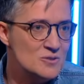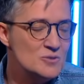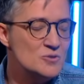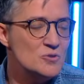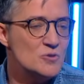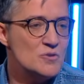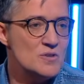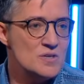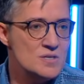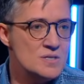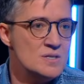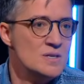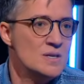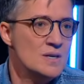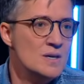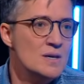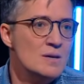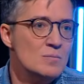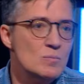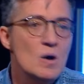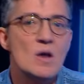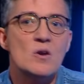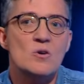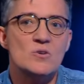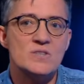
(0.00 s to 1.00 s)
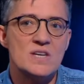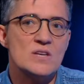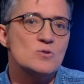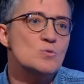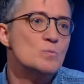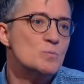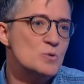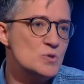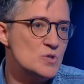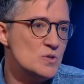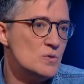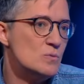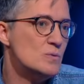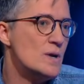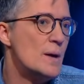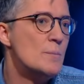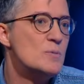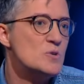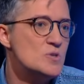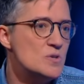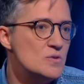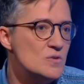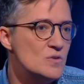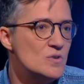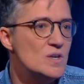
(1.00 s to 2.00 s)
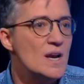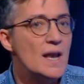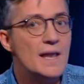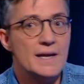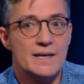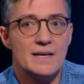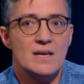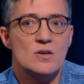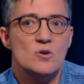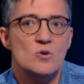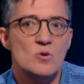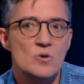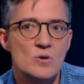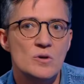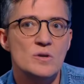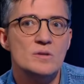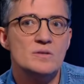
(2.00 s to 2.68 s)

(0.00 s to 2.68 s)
Entonces, bueno, esa es una posición a la que yo he